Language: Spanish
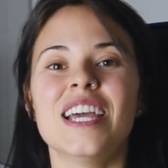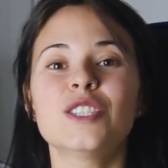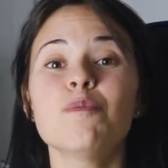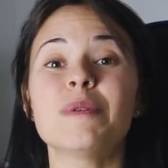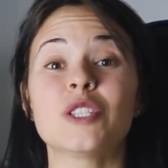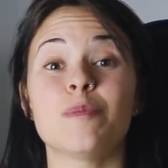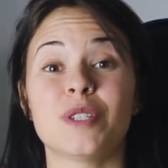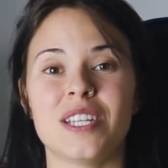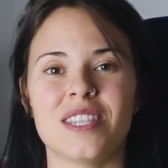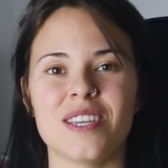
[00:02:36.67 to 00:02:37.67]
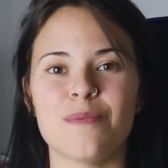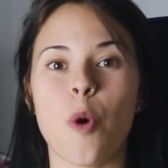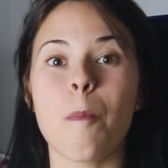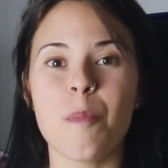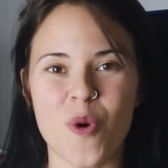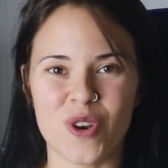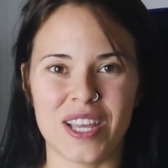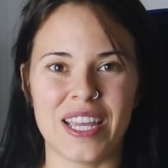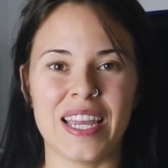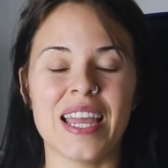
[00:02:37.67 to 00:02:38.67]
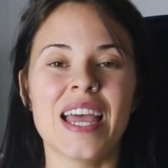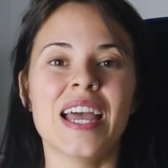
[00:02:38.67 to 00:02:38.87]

Es un paso positivo porque